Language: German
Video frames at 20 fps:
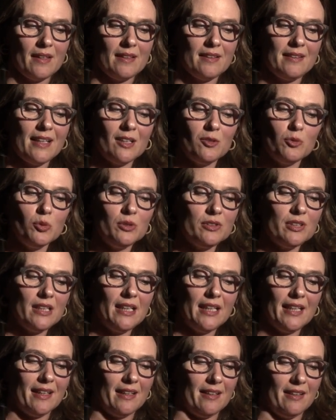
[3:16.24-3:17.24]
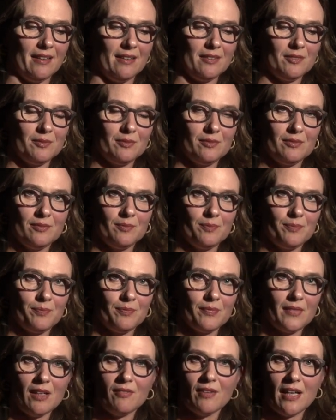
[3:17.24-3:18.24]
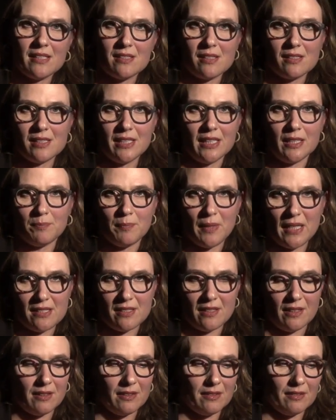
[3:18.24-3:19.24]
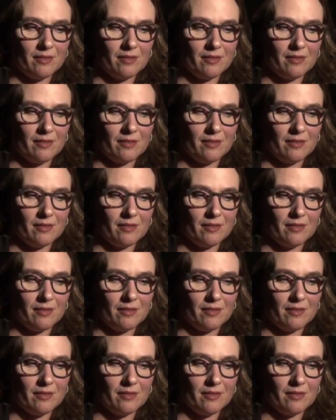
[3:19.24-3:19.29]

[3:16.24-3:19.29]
Der gute Lehrer, der weiß es nicht besser